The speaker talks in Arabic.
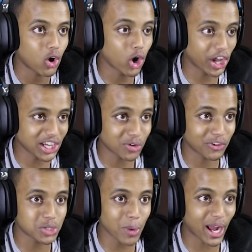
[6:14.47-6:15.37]
اوكي خلينا
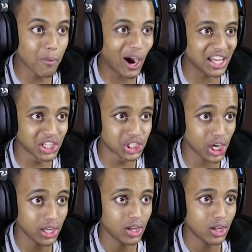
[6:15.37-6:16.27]
نشوف يا جماعه كم واحد
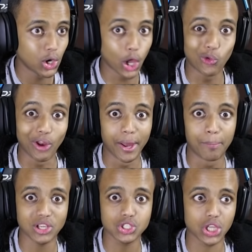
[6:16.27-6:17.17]
نجا لا يكون
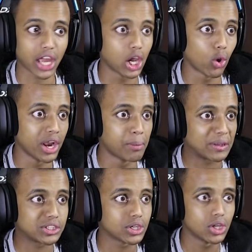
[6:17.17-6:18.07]
انا بس تخيل لو انا
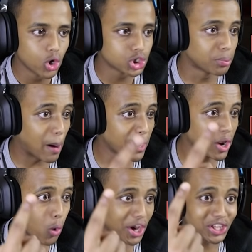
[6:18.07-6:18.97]
بس شباب
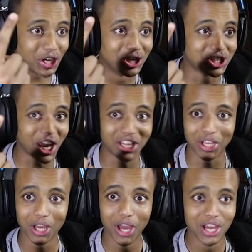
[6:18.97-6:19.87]
انا الوحيد اللي نجيت
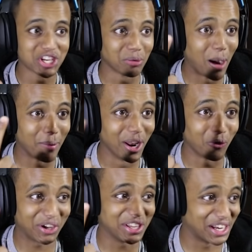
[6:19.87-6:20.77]
شباب انا
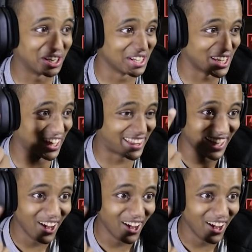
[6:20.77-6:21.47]
الوحيد اللي نجيت